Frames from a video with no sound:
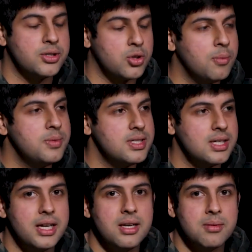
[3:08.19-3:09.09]
जॉब्स
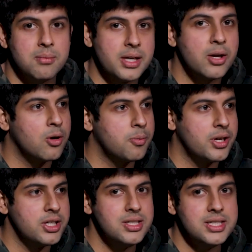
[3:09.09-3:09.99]
इन मल्टी
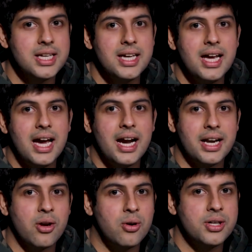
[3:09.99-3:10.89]
कॉरपोरेशन
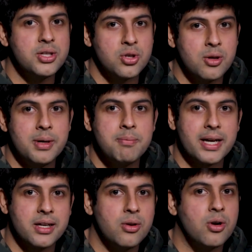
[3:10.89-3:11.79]
एंड आई गॉट अ जॉब एट
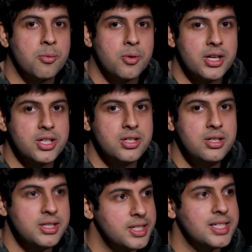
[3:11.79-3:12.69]
बैक्टल
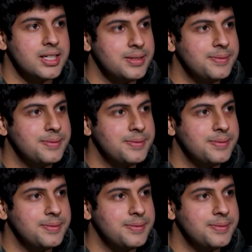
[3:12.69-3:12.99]
कॉरपोरेशन दिस ईयर